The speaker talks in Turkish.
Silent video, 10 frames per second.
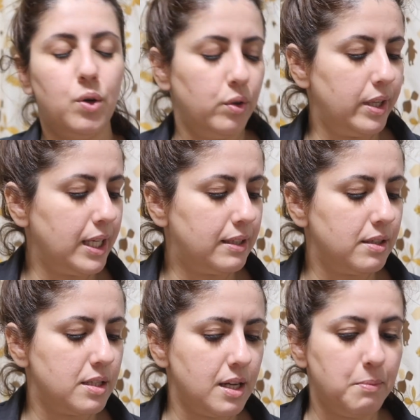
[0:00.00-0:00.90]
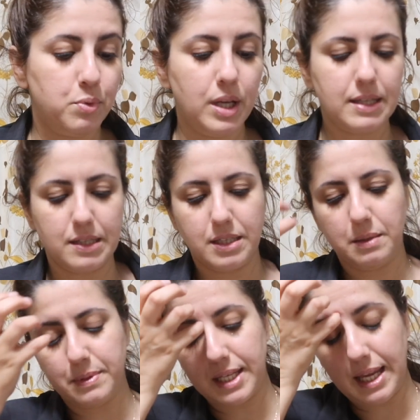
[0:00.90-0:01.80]
Onu da getireceğim bu yaz
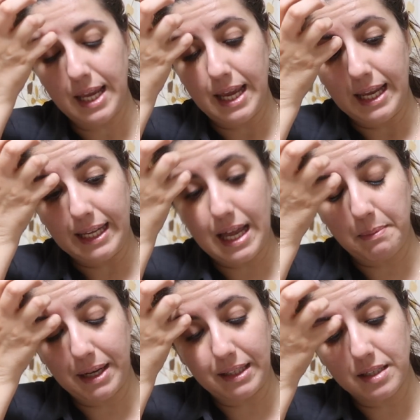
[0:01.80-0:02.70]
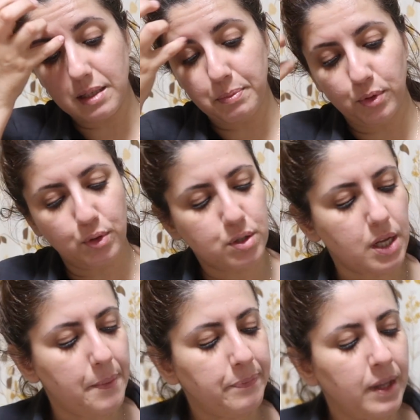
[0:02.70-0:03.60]
nasipse. Gelmek nasip
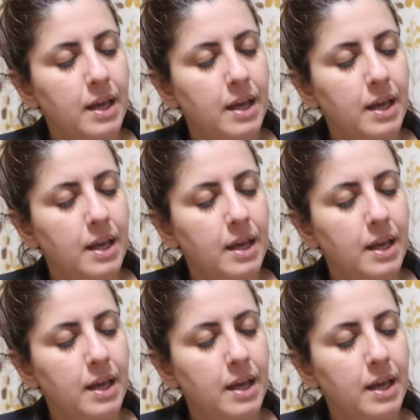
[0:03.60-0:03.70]
olursa.